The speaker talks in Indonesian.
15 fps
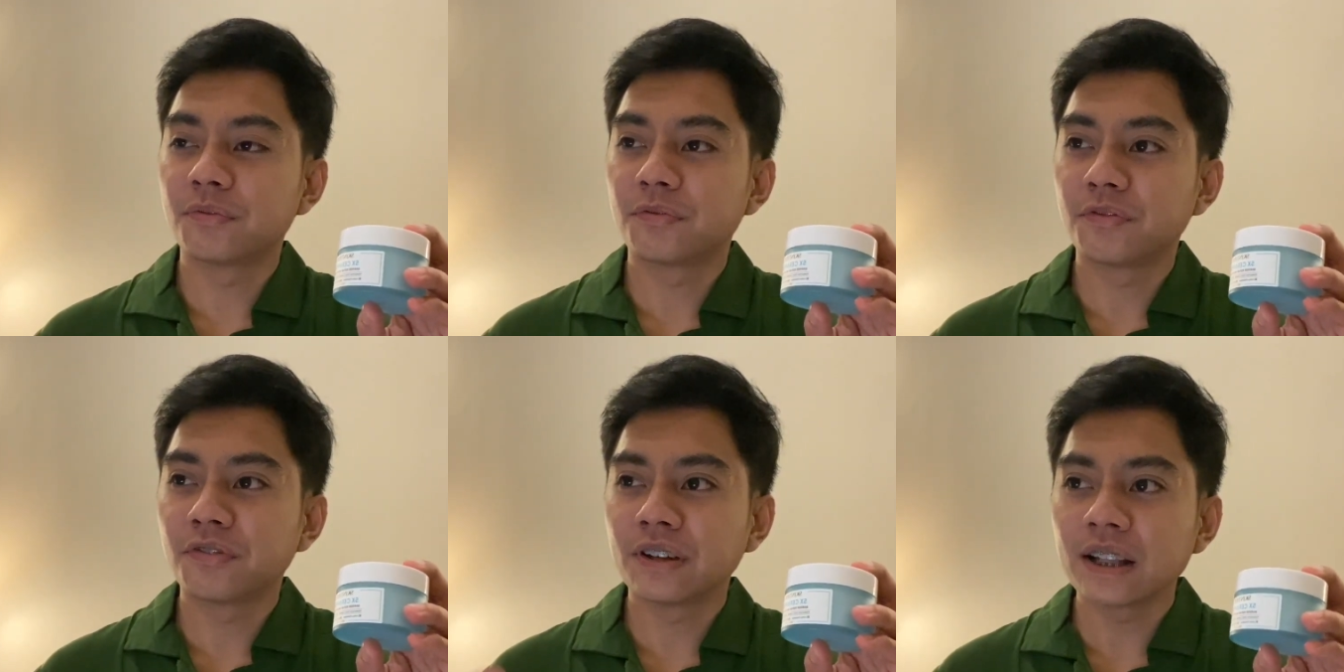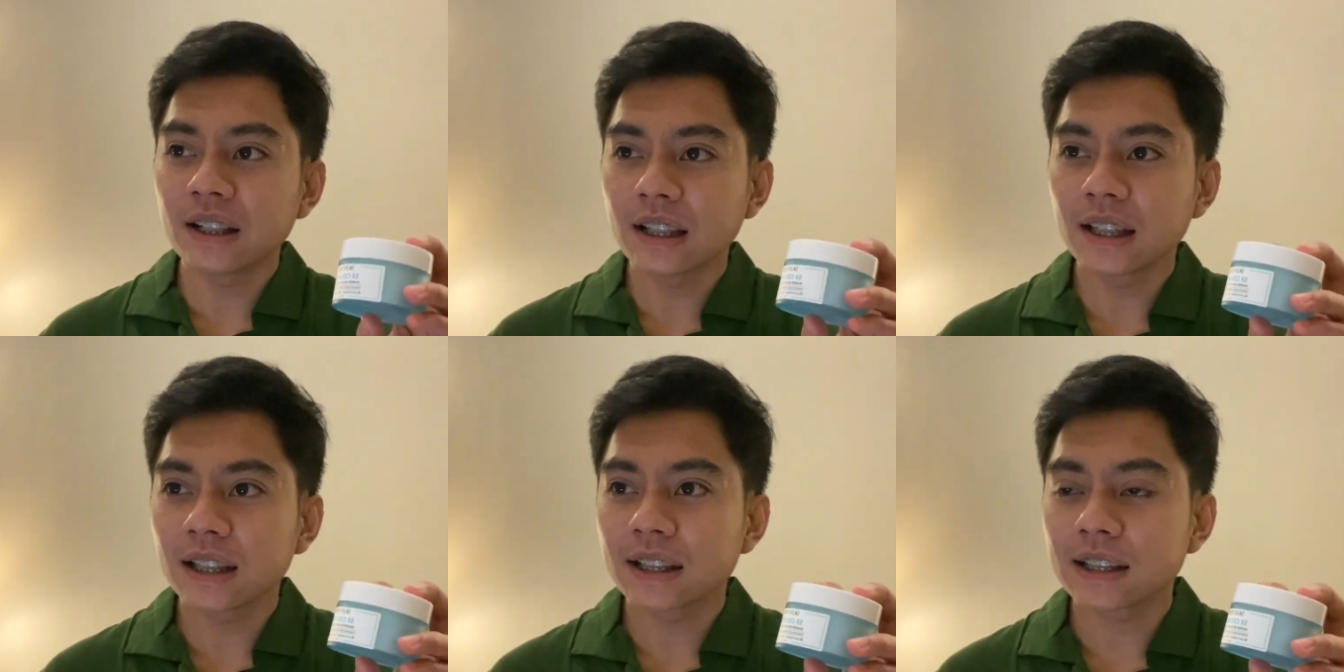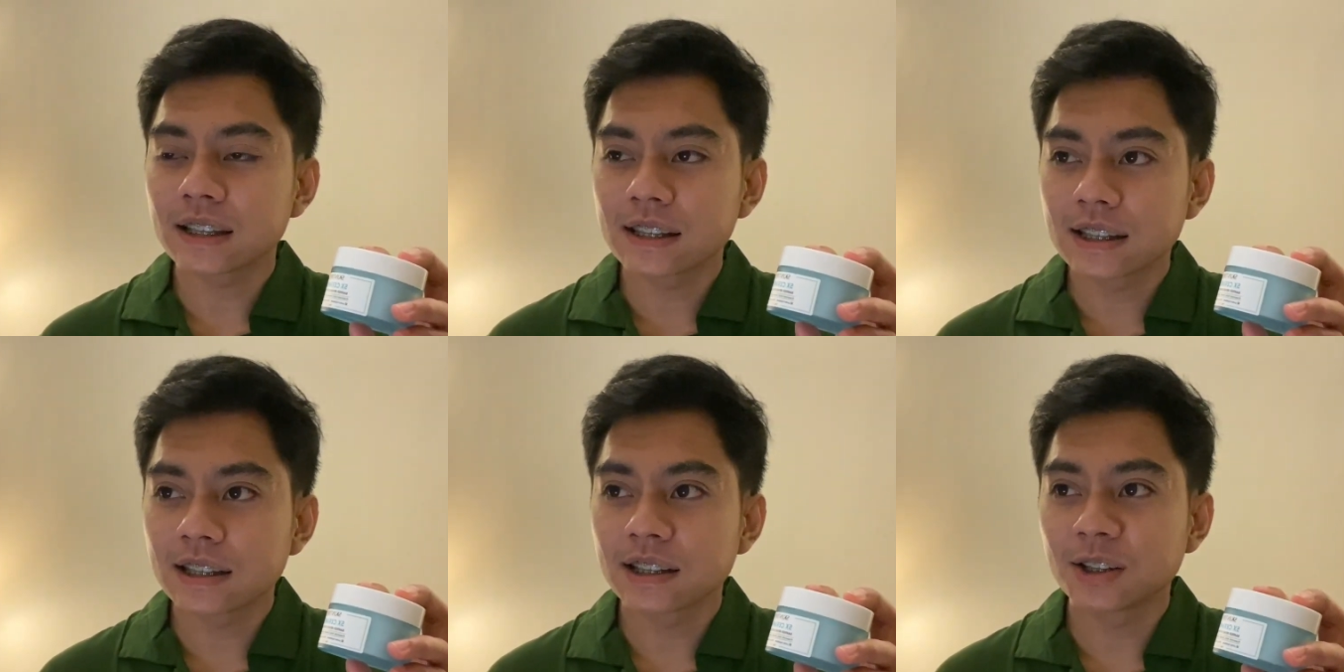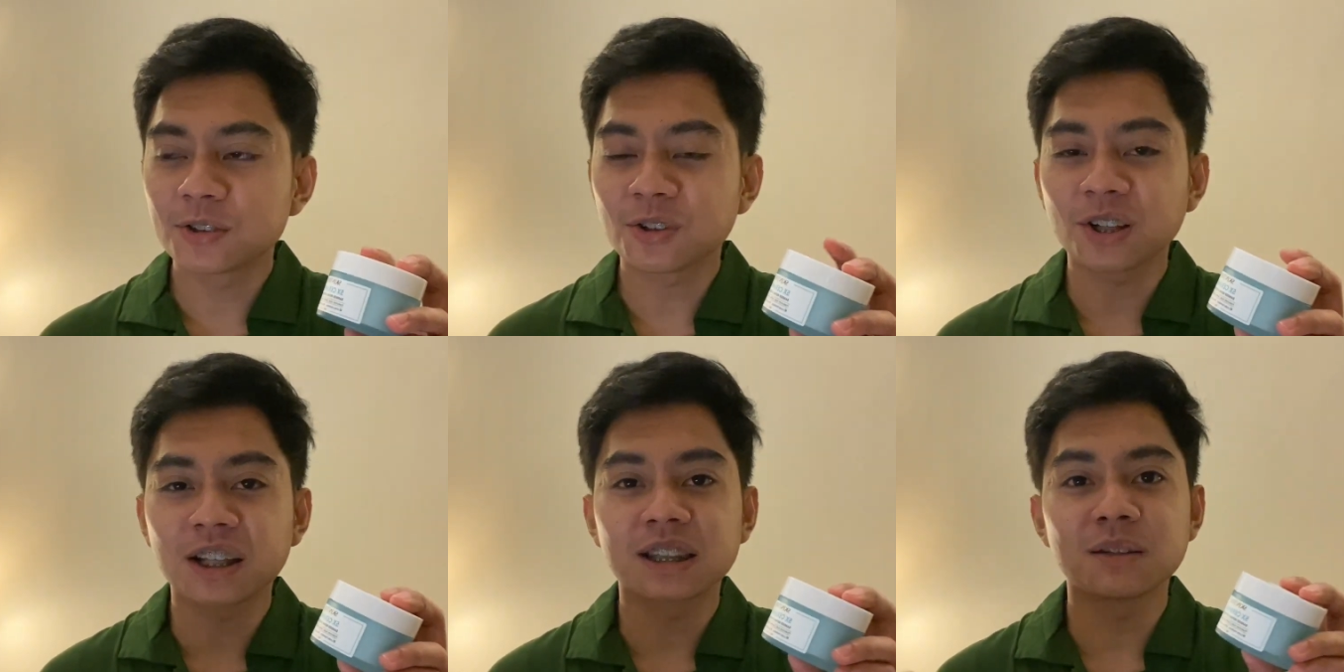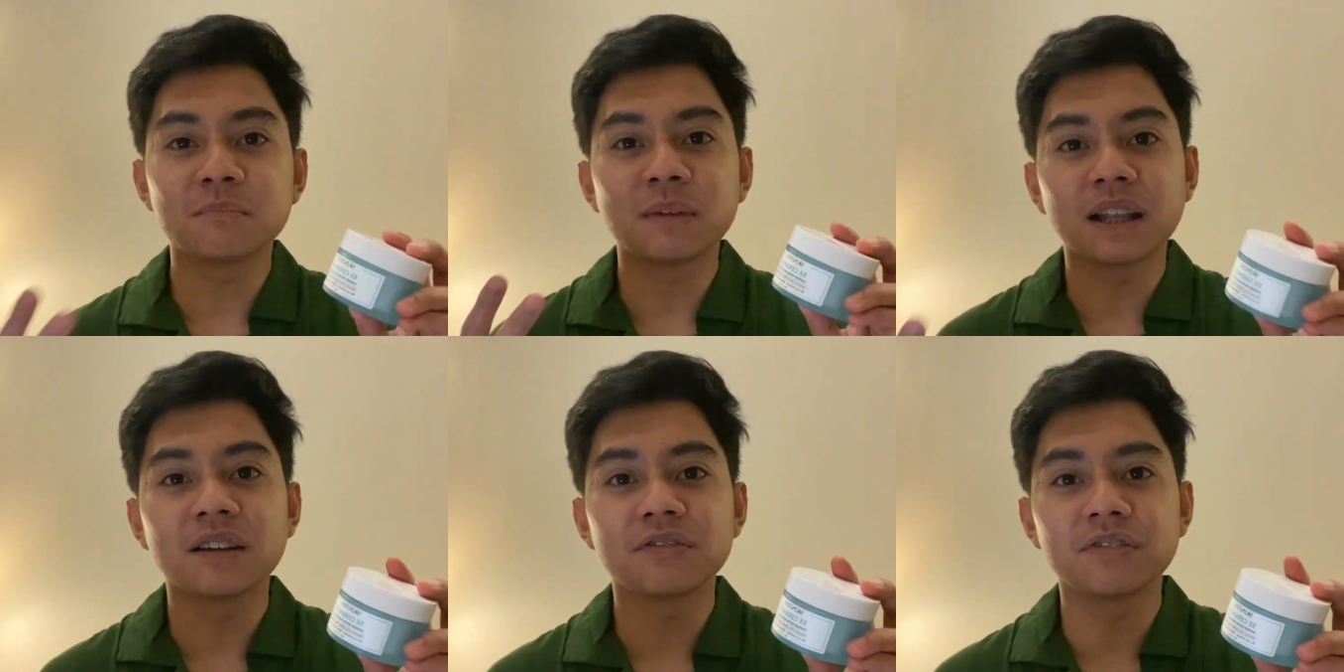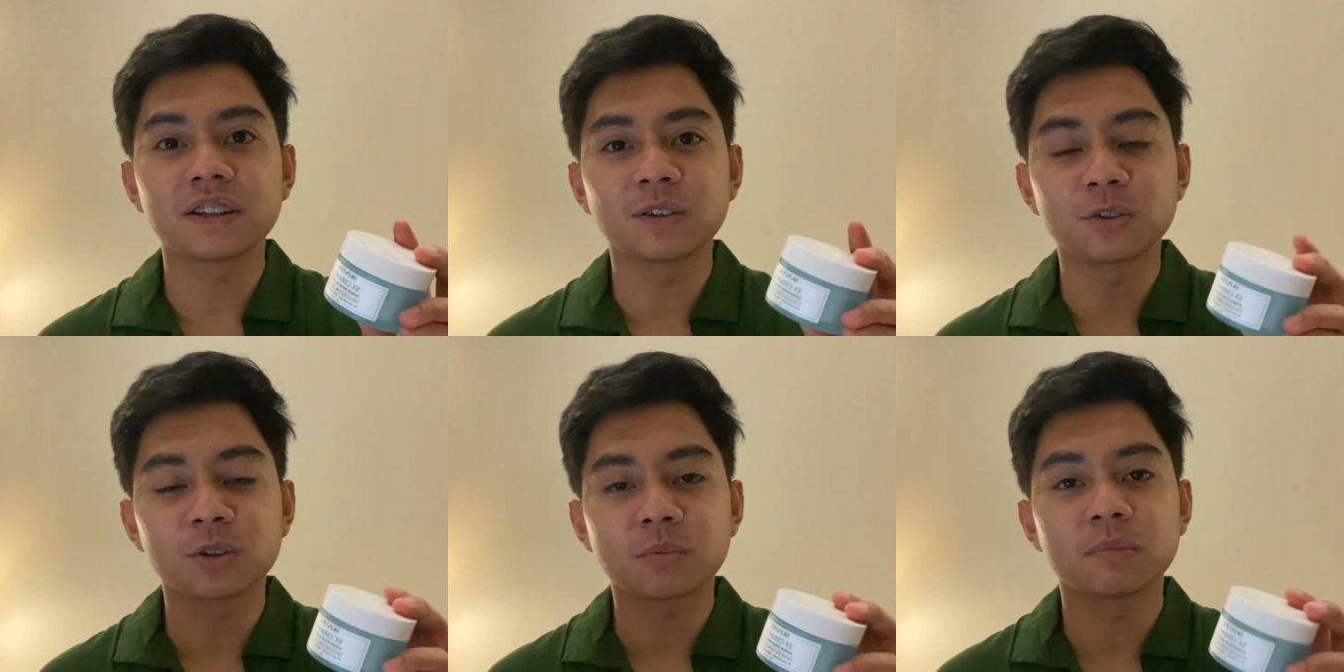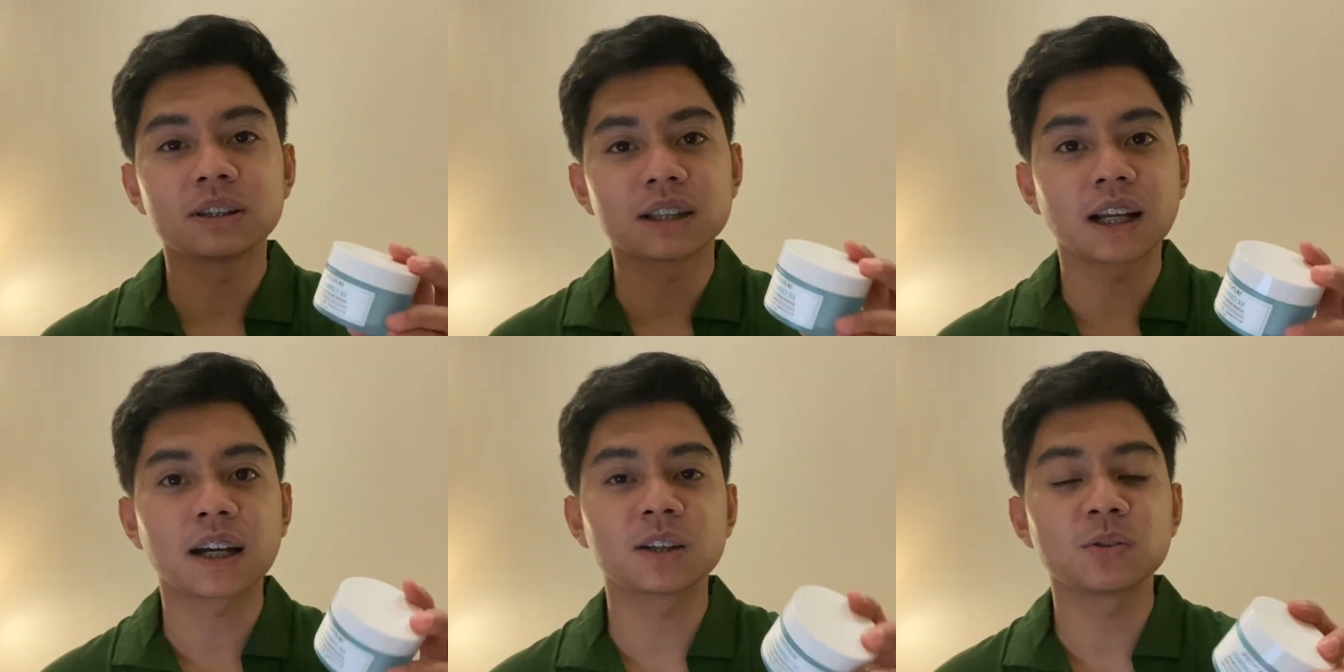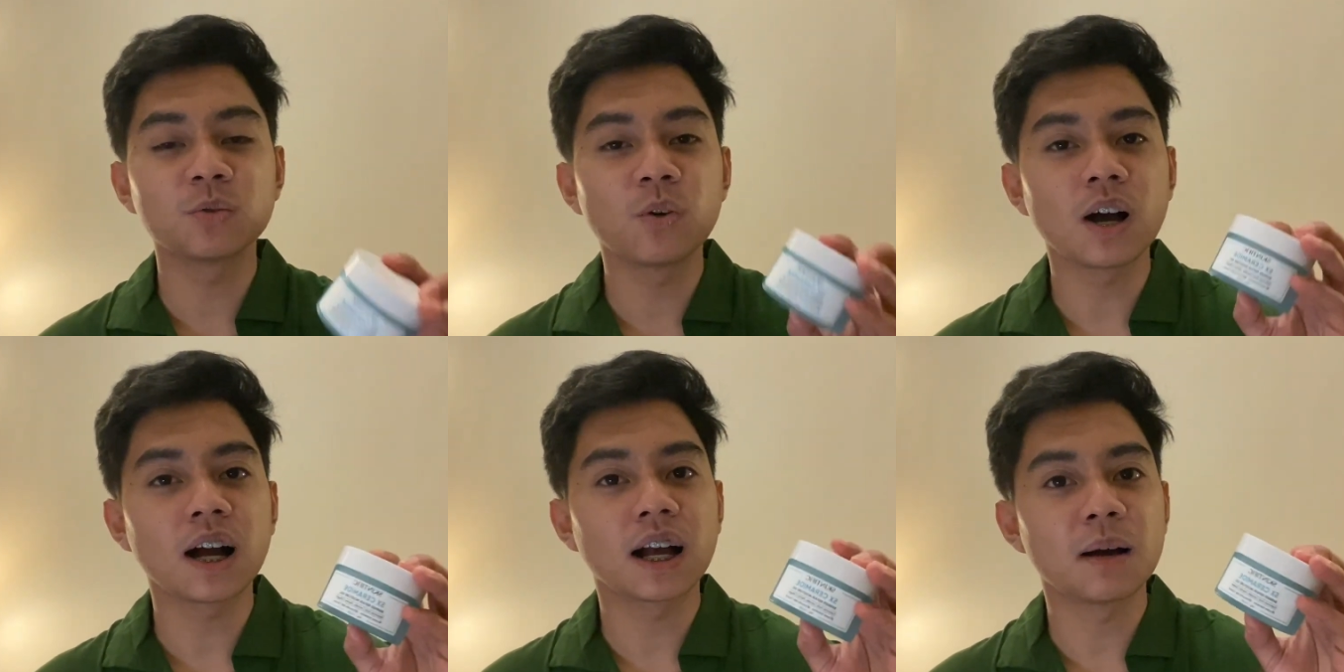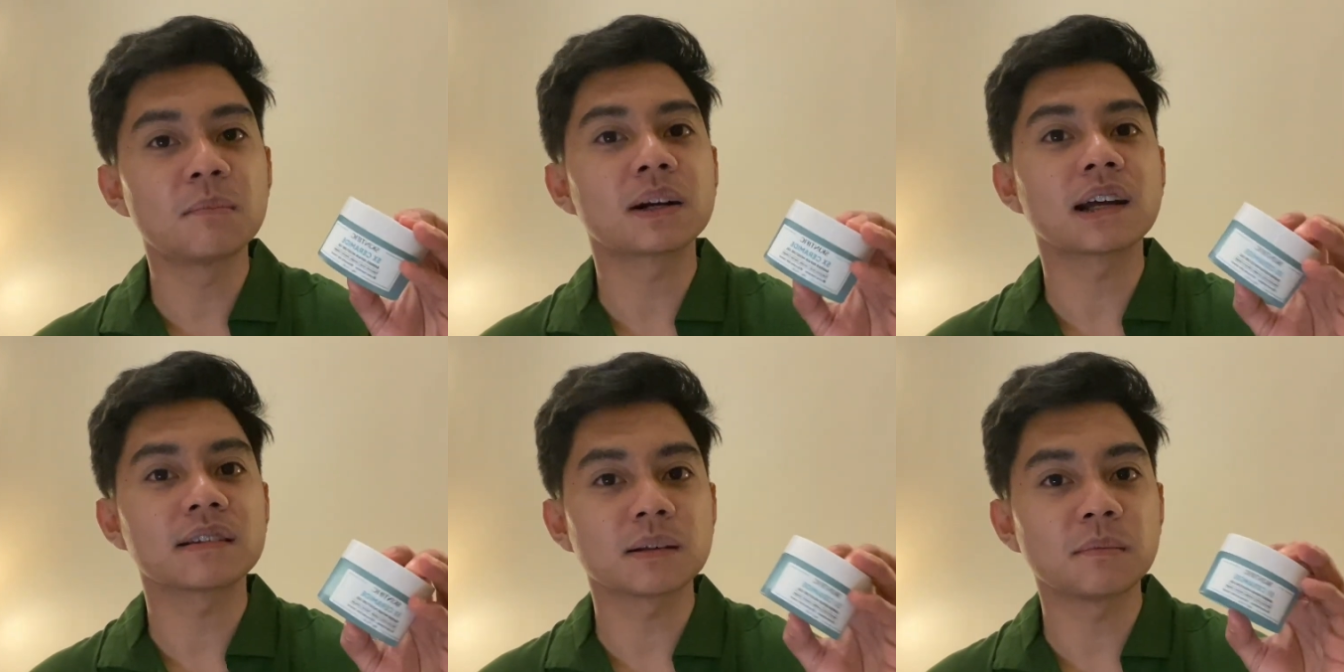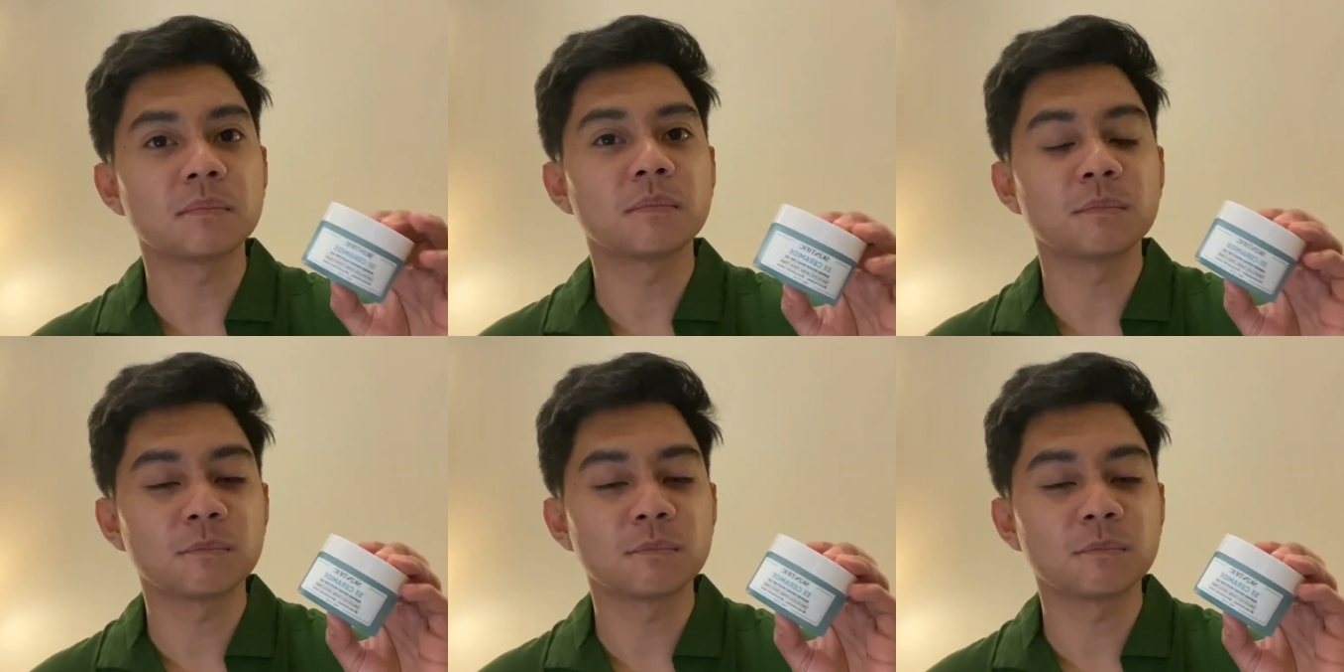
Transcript: feel it you know like the benefit untuk mencerahkan tuh gue agak merasa